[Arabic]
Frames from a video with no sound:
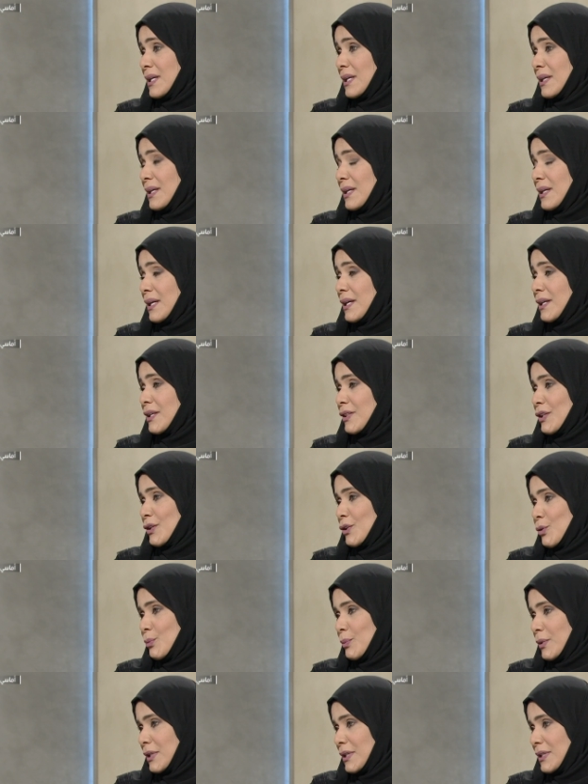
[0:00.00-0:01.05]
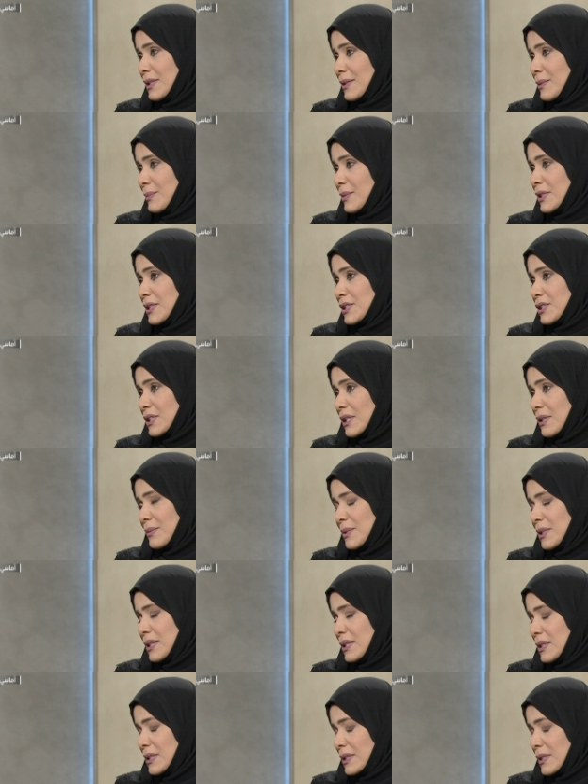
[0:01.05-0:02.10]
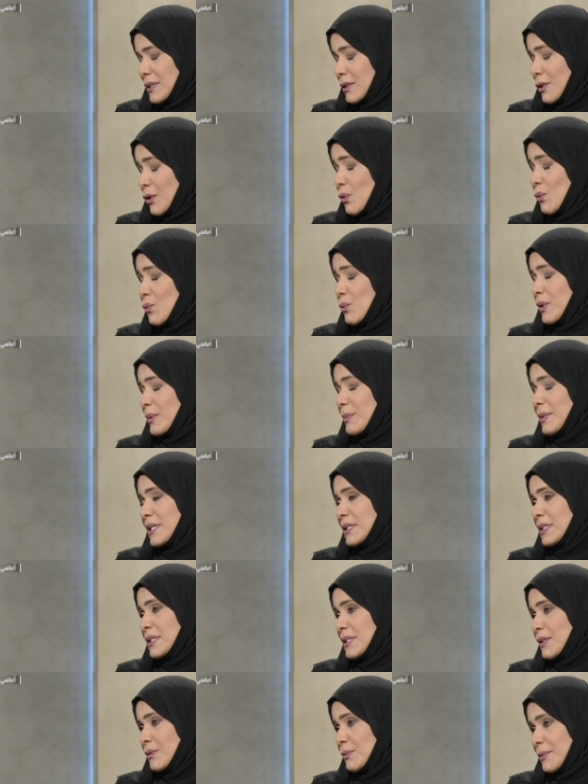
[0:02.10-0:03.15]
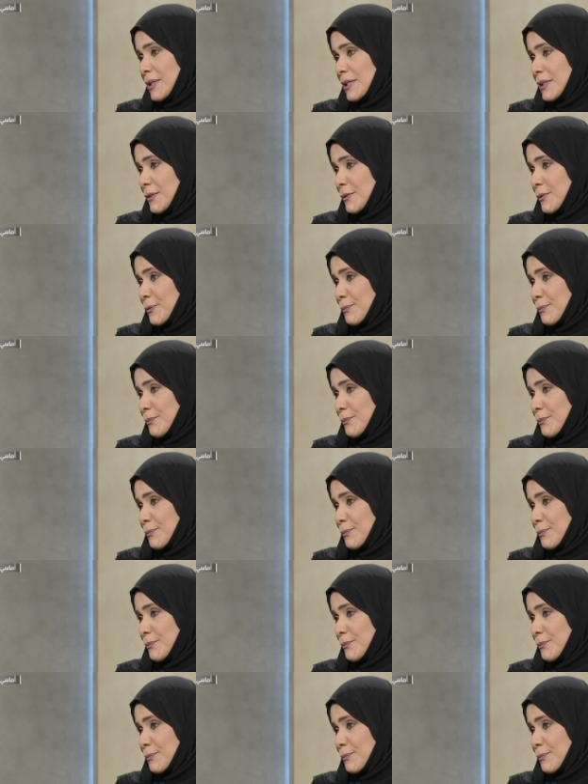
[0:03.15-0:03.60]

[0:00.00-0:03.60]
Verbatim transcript: آه، أكثر عمقا من من الأخوة بيننا وبينهم